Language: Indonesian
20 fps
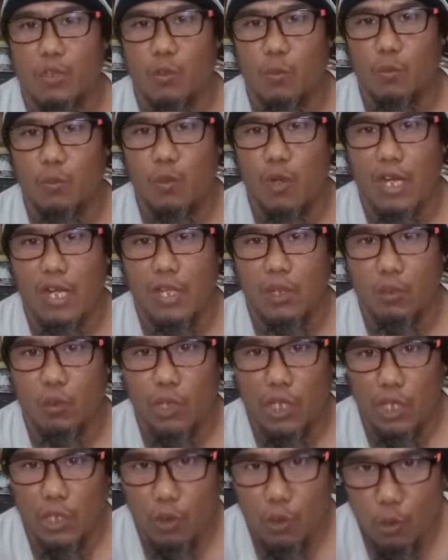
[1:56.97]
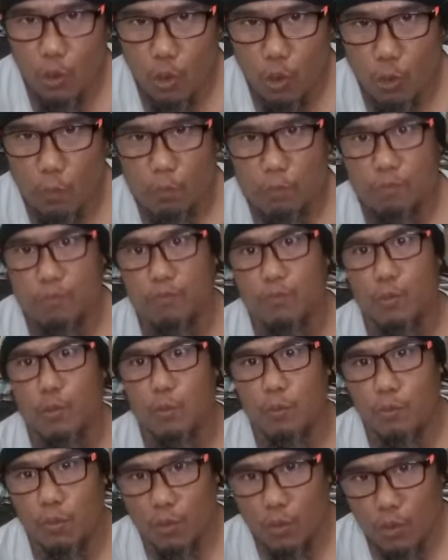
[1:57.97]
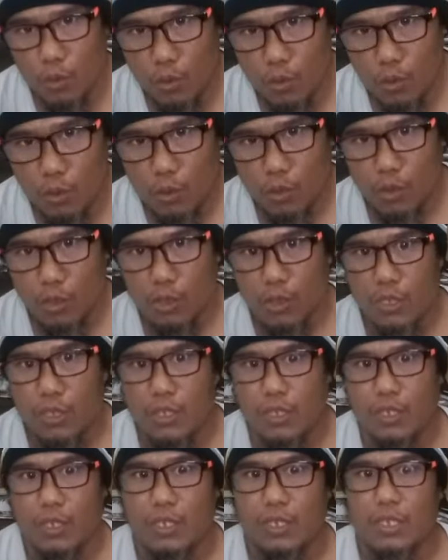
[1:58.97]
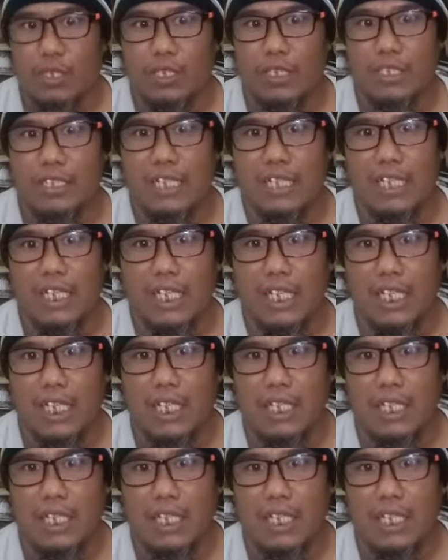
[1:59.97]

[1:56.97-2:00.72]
tumbuhan itu hidup tumbuh jadi